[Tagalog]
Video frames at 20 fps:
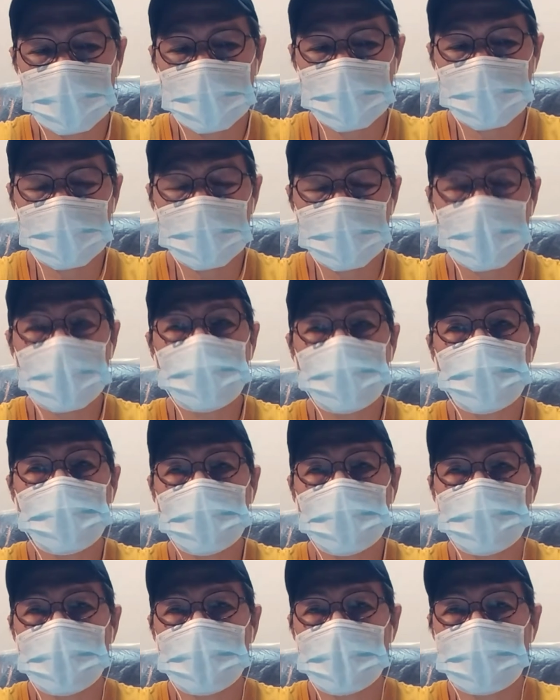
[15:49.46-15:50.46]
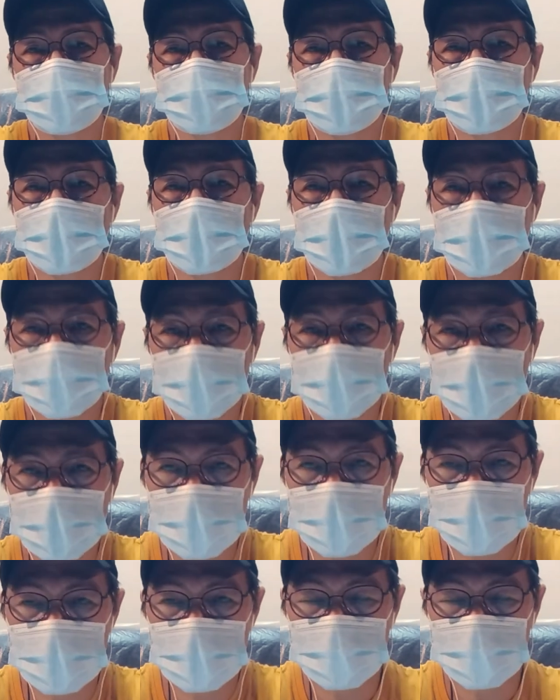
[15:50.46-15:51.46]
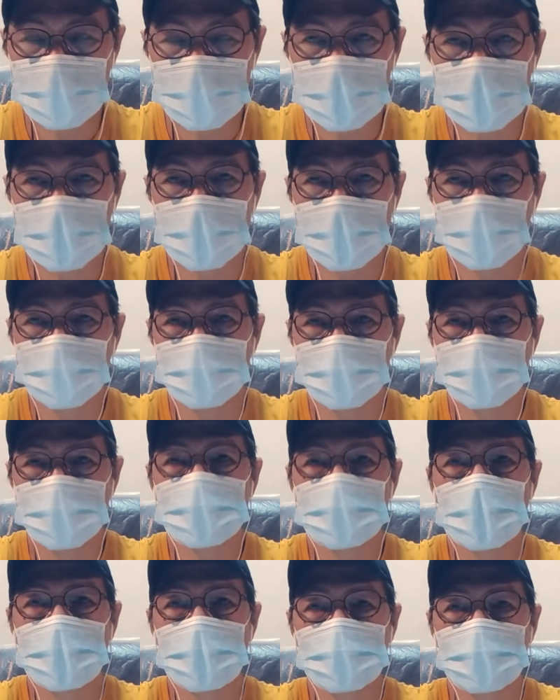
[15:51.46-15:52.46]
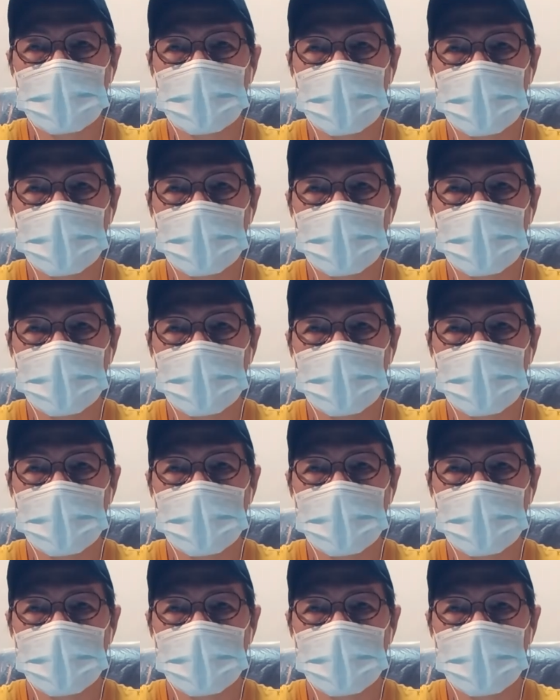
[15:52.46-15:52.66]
ang third hindi po ibig sabihin na kayo kaagad ay manggagamot o tayo